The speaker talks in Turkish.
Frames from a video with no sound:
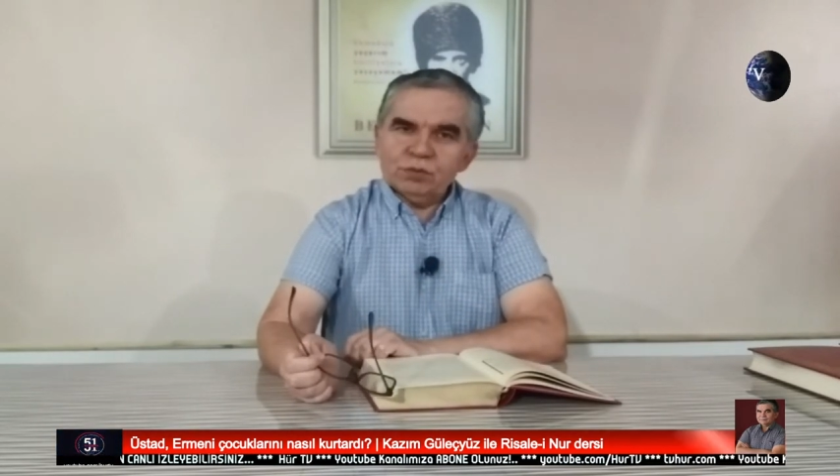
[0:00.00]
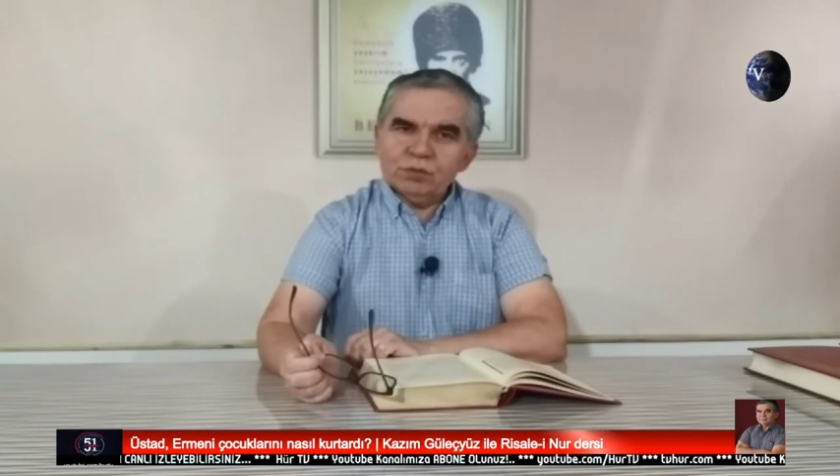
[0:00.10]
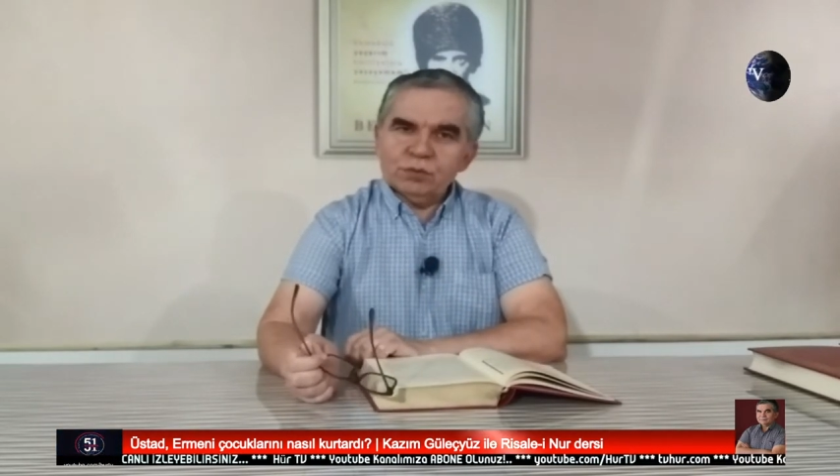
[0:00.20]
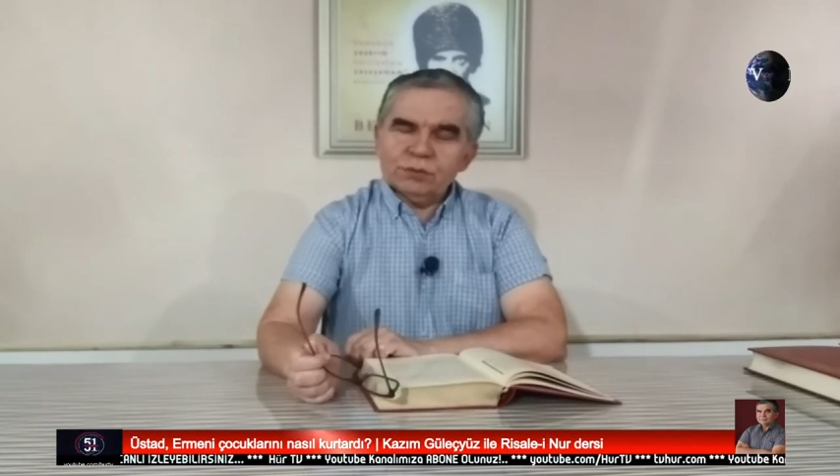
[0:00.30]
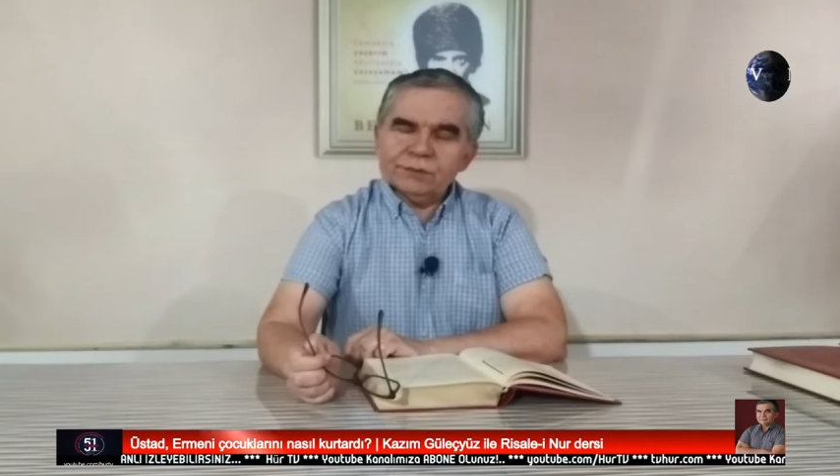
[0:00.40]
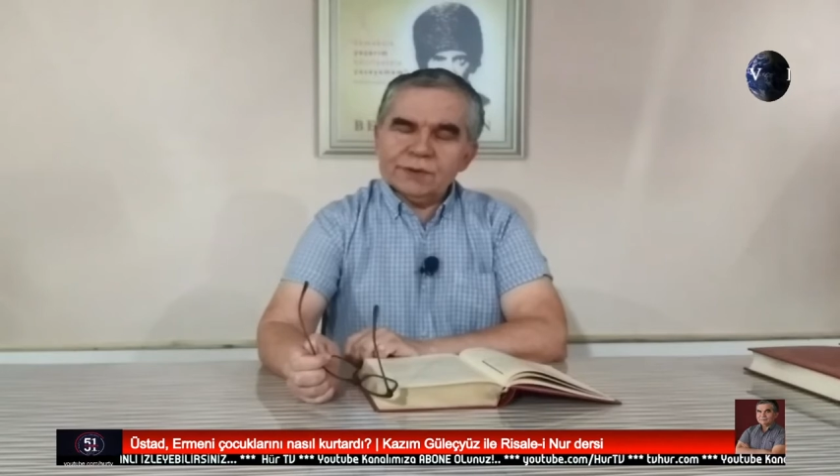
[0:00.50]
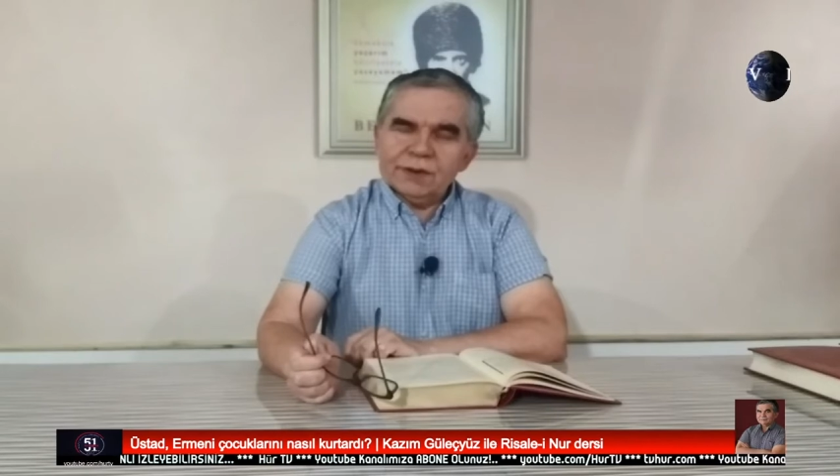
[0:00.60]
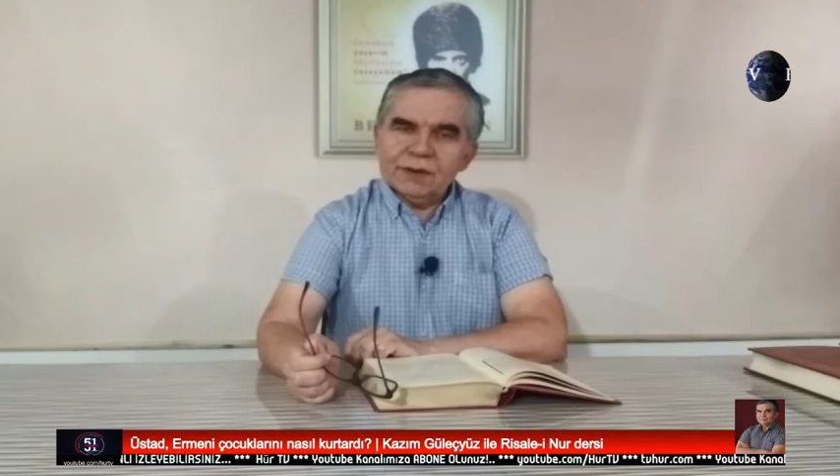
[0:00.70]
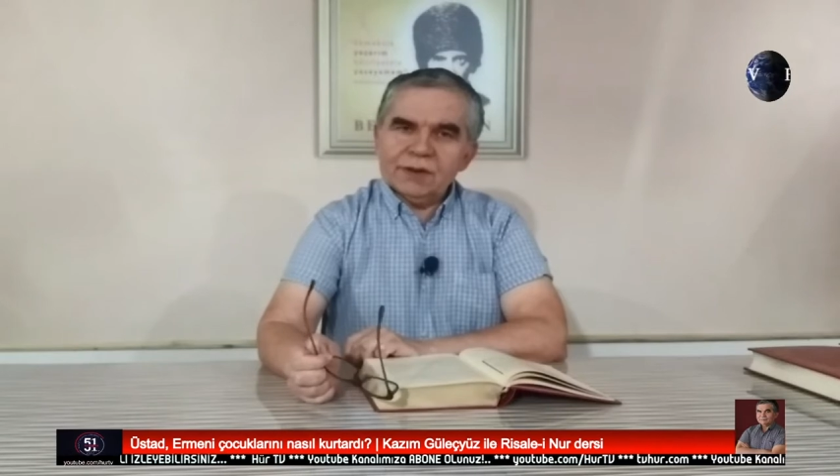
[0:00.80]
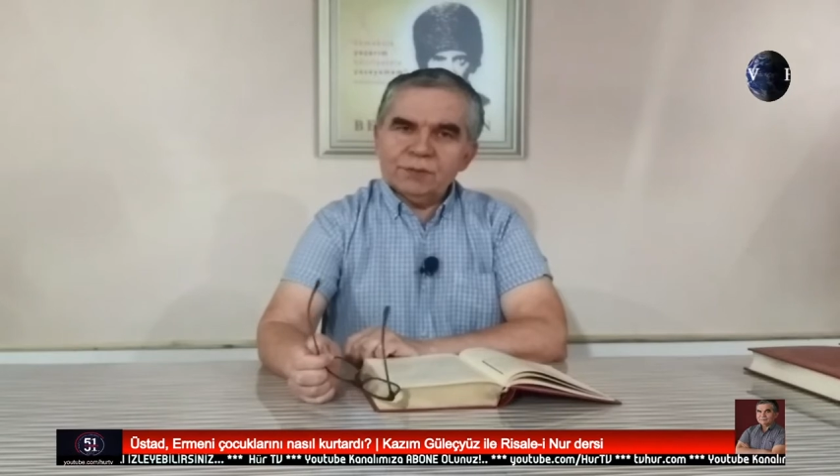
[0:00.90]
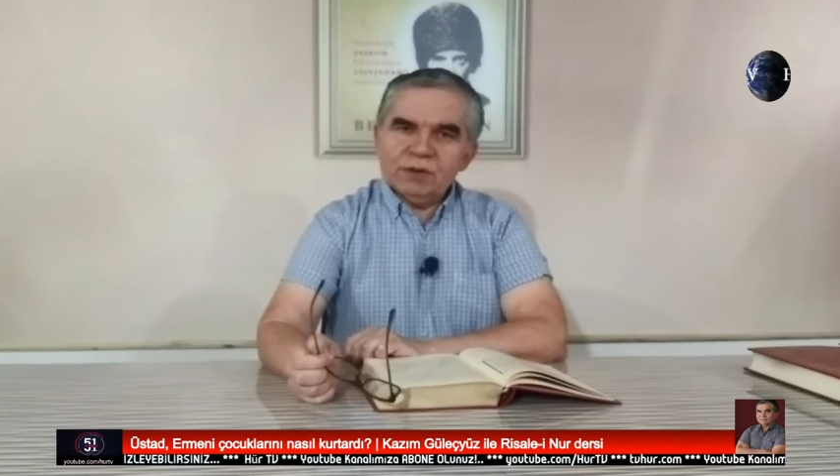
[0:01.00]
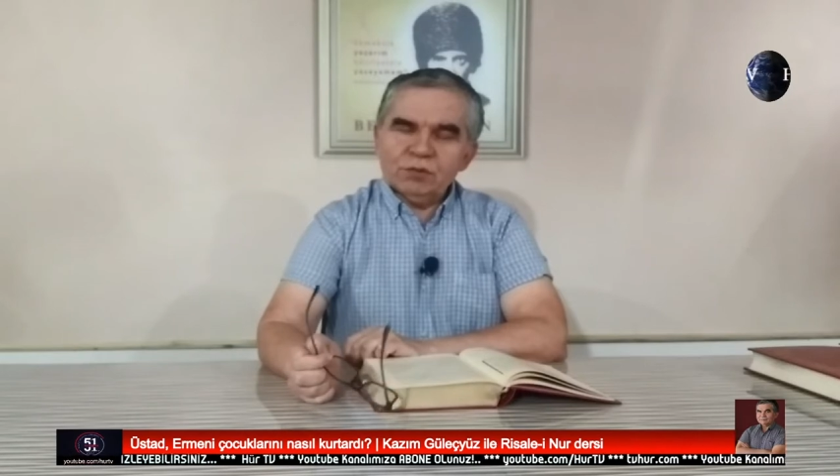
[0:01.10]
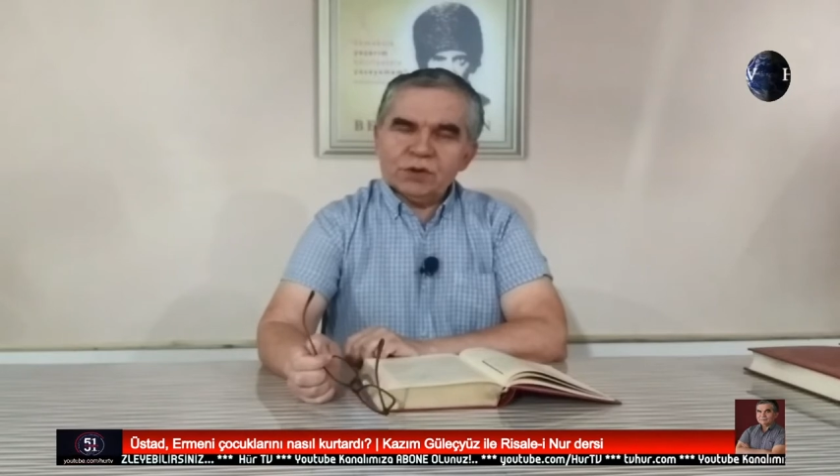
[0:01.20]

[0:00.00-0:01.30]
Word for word: bu gerilimin,